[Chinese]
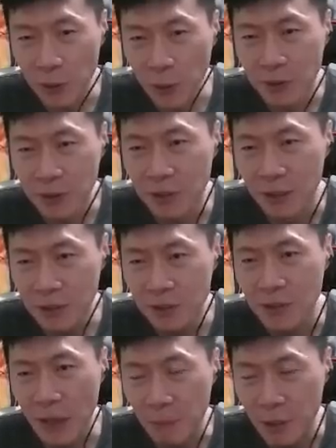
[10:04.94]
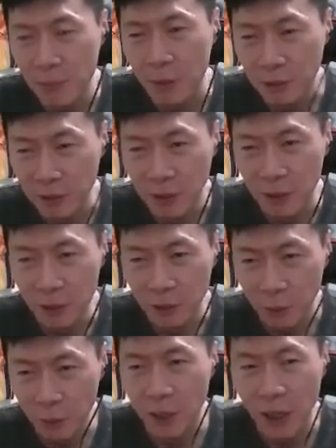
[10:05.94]
六四这个事来批评这个
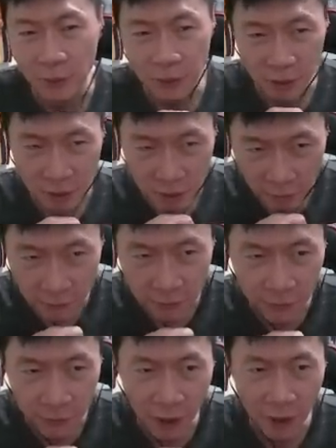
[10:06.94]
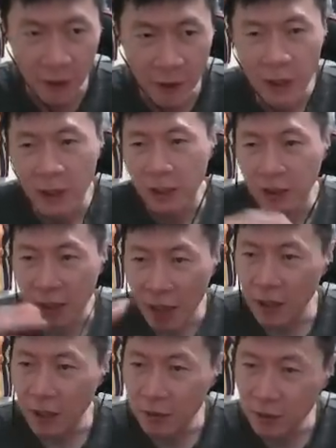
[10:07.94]
中国大陆这个政府啊。那
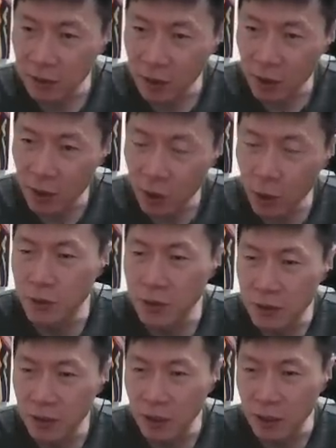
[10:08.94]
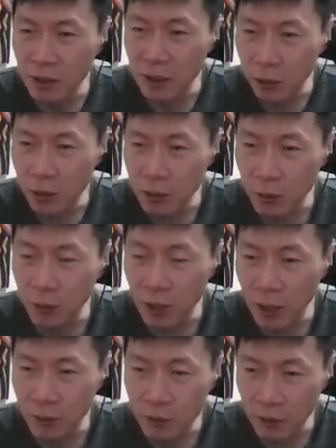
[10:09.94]
当然，六四这个议题对中国
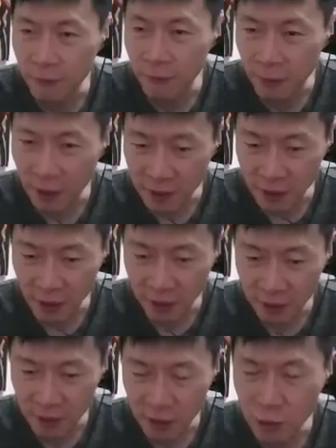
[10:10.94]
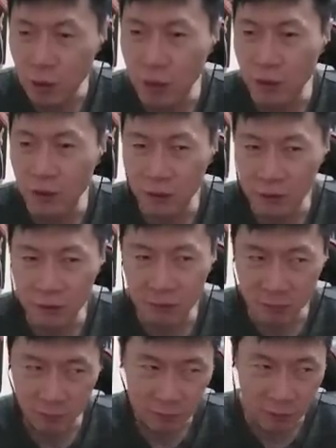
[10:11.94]
大陆政府来讲，的确
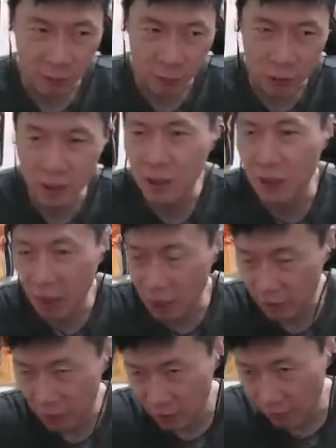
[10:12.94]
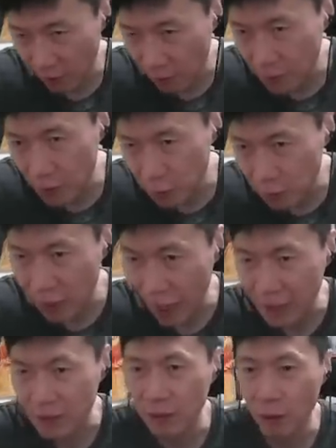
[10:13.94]
你不是一个很方便去
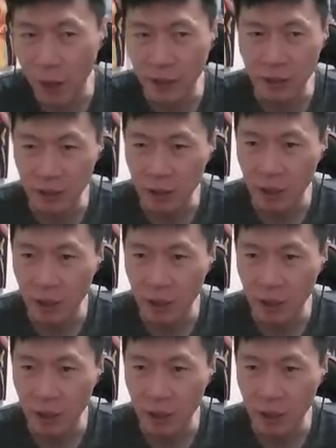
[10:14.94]
谈的话题，